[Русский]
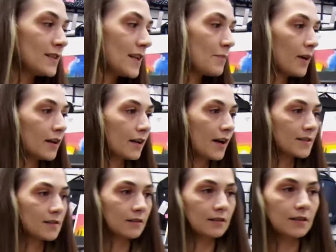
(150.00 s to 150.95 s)
тема
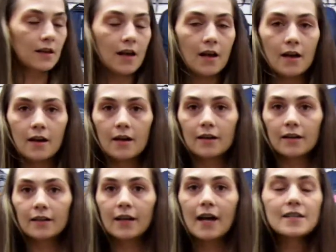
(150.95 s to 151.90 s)
красок.
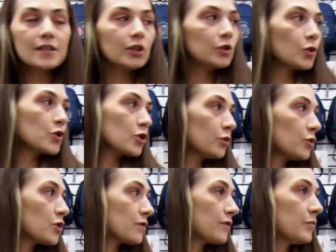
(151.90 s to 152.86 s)
Краски тоже
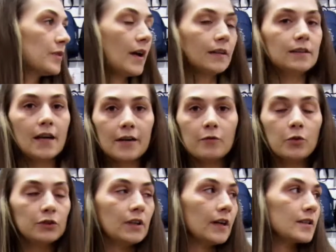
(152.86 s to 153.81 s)
лучше выбирать на
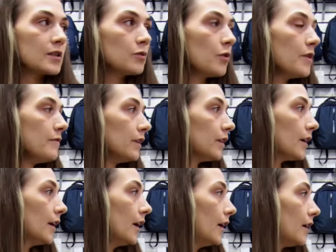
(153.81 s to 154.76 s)
водной основе.
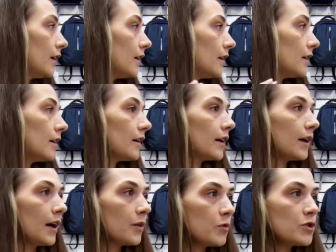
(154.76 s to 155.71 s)
А,
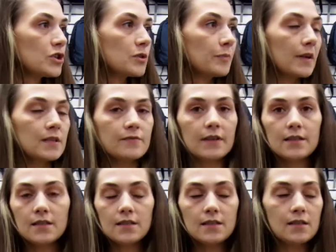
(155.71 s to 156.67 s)
хорошие
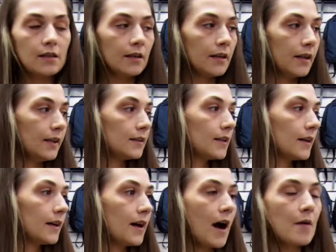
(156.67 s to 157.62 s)
производители – это
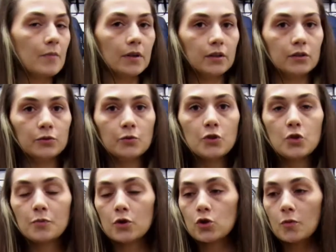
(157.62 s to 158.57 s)
«Гамма» и
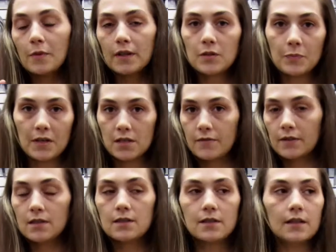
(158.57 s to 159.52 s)
«Луч». Причем эти
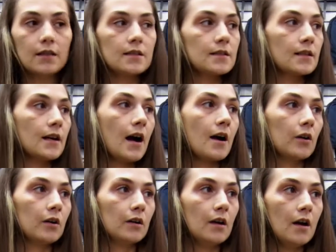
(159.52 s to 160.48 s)
производители есть
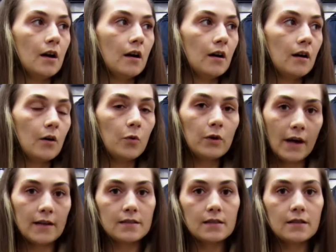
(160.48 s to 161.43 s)
как а,
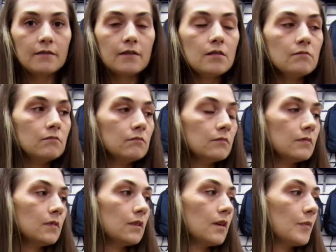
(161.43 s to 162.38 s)
украинского
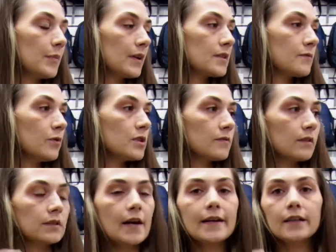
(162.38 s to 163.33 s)
а, производства,
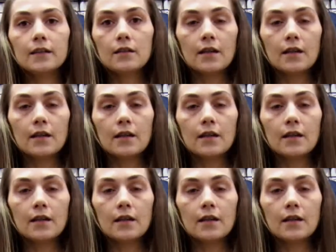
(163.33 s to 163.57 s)
так и